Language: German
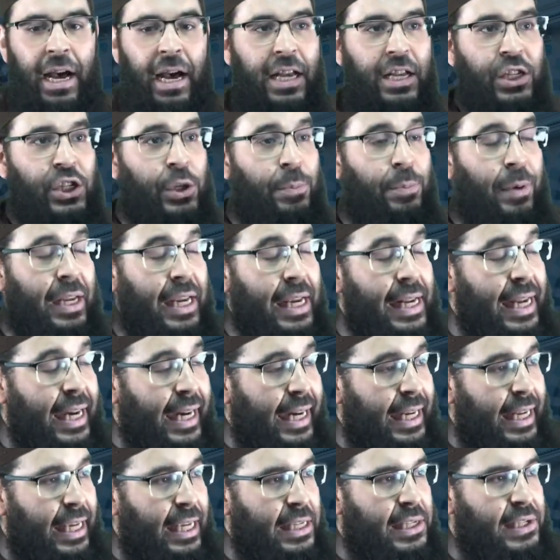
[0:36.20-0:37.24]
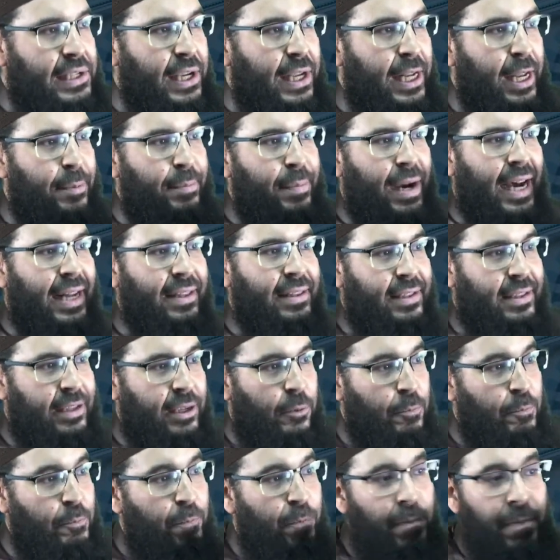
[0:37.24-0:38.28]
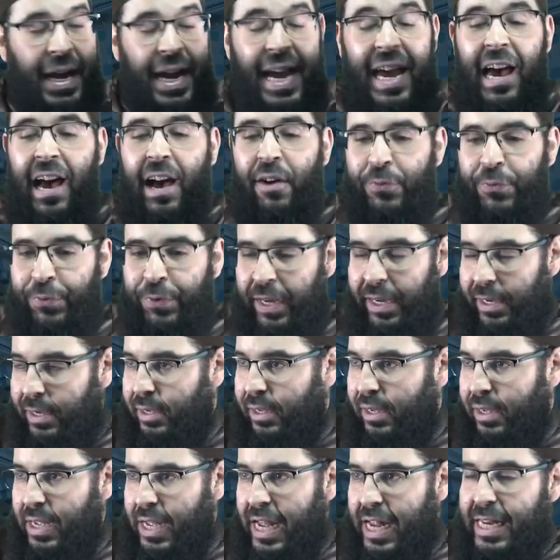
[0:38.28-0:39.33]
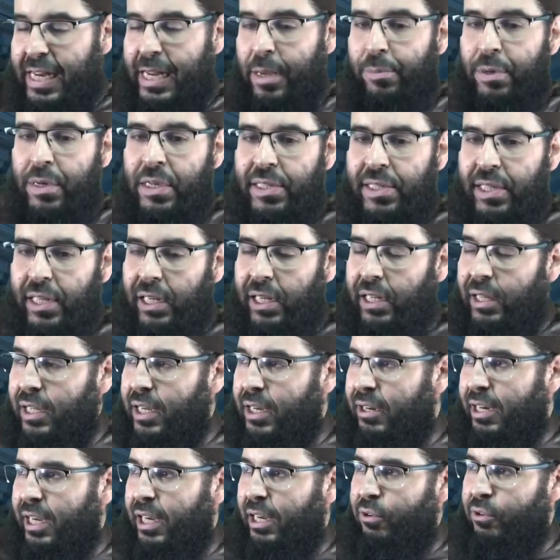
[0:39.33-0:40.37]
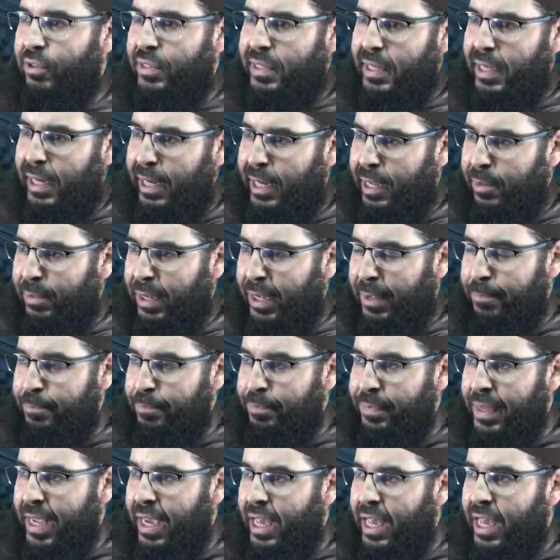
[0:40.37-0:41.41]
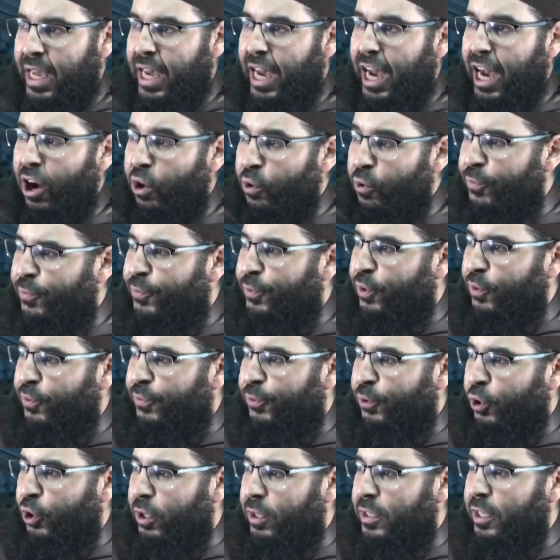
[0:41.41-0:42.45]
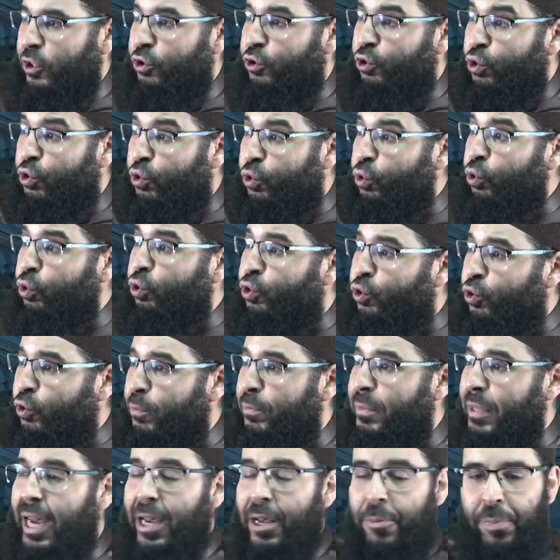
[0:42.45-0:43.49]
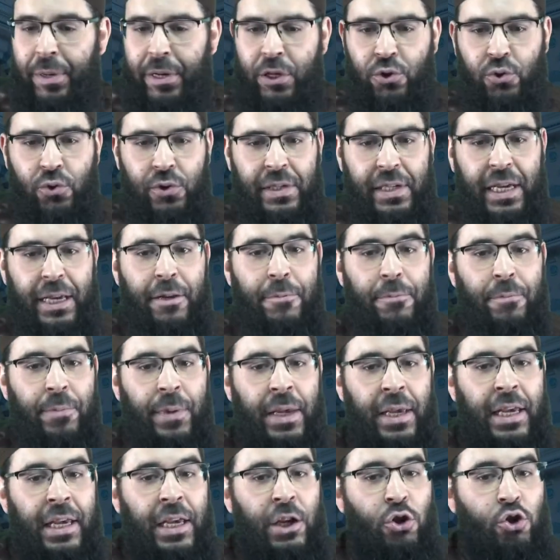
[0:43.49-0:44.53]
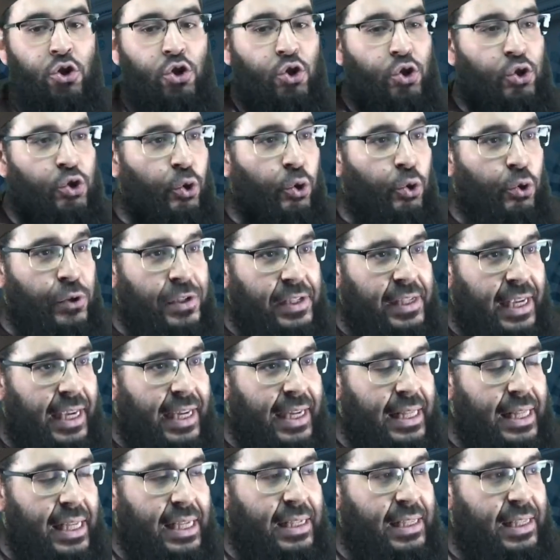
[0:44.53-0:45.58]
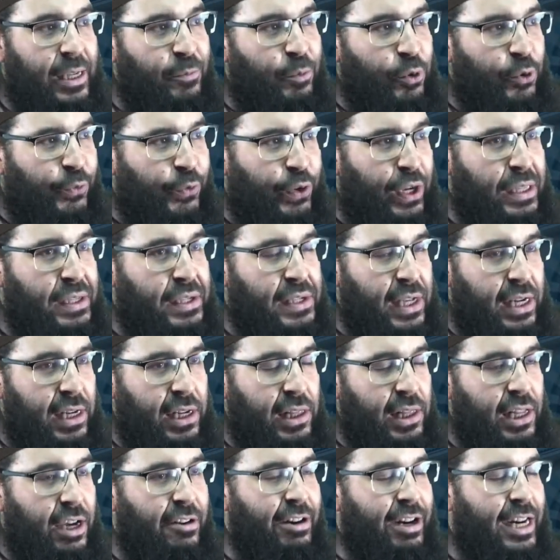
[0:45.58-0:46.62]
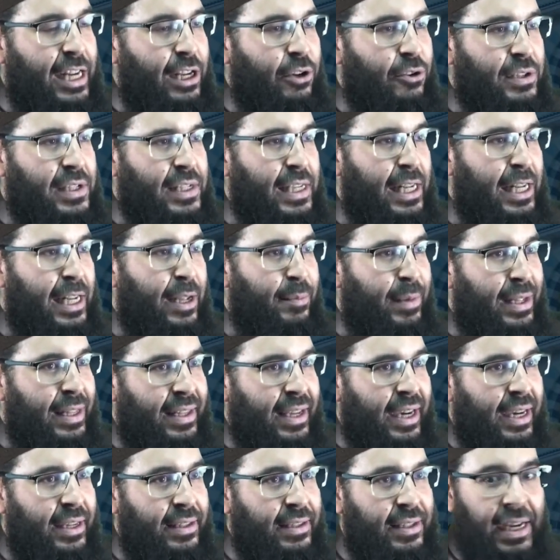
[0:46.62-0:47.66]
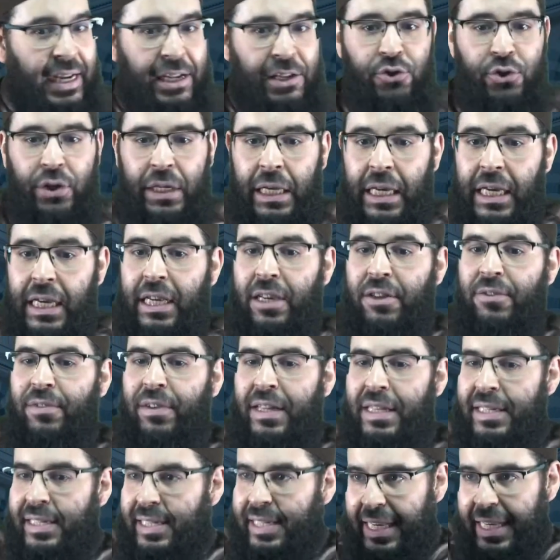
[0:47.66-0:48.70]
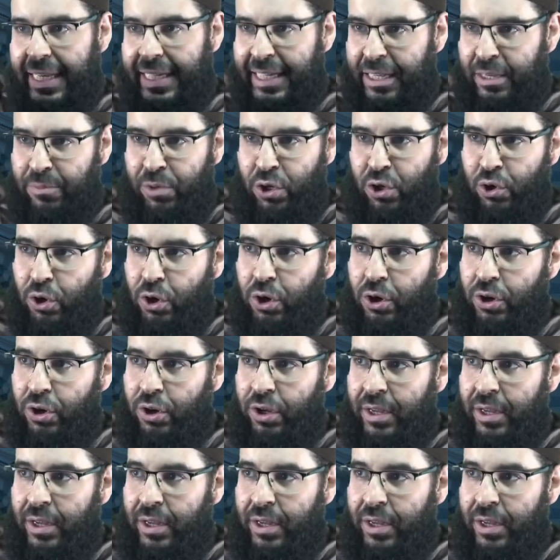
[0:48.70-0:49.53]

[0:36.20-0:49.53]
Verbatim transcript: Jibril a.s. hat mehrfach an Nabi sallallahu aufgefordert, gut zum Nachbar zu sein, so sehr, dass der Prophet sallallahu dachte, also irgendwann sagt er mir noch,